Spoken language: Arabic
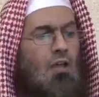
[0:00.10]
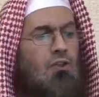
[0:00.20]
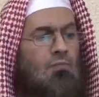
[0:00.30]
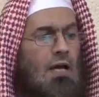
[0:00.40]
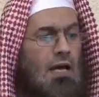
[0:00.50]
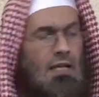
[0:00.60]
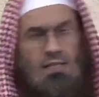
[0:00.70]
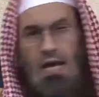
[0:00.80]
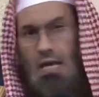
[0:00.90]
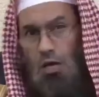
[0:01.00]
ثم قال
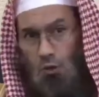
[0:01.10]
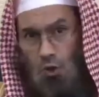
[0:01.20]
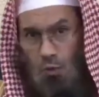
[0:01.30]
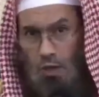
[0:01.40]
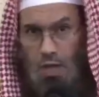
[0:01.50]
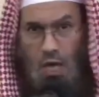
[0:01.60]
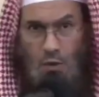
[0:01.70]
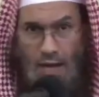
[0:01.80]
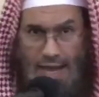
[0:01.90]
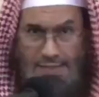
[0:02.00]
تعالى قل هو
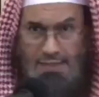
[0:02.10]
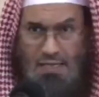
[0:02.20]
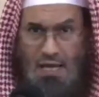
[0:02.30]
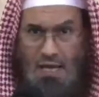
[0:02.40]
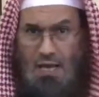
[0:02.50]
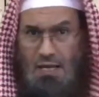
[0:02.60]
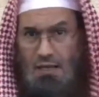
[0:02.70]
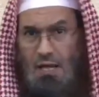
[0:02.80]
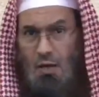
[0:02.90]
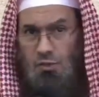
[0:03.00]
الله احد
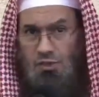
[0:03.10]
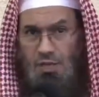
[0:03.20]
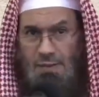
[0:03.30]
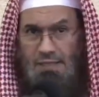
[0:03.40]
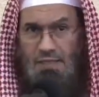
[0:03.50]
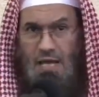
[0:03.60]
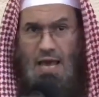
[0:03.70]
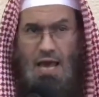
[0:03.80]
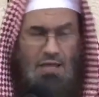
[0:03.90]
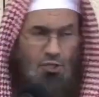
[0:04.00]
الله الصمد
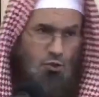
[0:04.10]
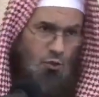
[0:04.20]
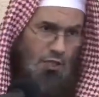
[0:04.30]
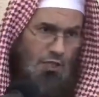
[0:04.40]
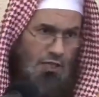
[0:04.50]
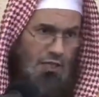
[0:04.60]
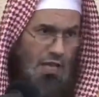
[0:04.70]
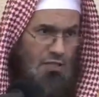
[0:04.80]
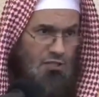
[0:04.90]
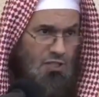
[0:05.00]
هذه سوره
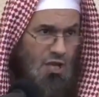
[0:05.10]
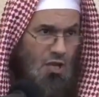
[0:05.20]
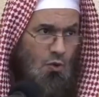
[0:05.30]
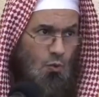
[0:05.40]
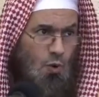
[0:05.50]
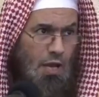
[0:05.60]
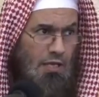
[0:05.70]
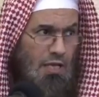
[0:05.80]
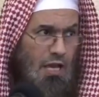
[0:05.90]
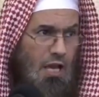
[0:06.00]
الاخلاص
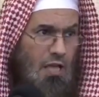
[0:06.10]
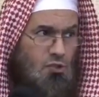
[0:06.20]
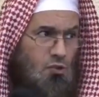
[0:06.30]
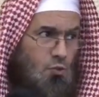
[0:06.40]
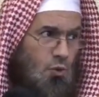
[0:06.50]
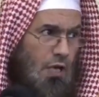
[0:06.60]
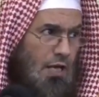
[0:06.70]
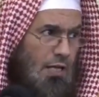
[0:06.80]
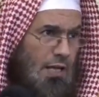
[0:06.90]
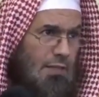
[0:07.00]
وهي السوره
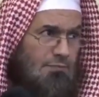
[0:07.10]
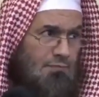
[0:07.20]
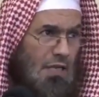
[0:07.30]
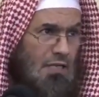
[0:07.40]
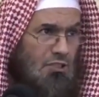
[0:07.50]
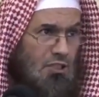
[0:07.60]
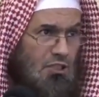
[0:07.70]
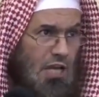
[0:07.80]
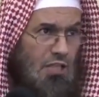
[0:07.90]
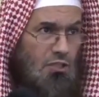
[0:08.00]
التي
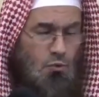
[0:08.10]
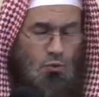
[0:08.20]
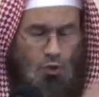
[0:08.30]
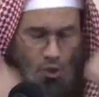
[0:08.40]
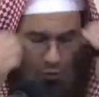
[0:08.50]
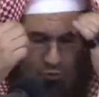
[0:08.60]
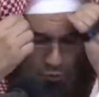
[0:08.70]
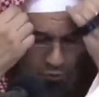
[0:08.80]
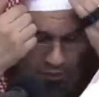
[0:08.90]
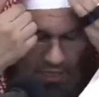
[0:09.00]
تعدل
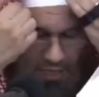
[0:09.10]
ثلث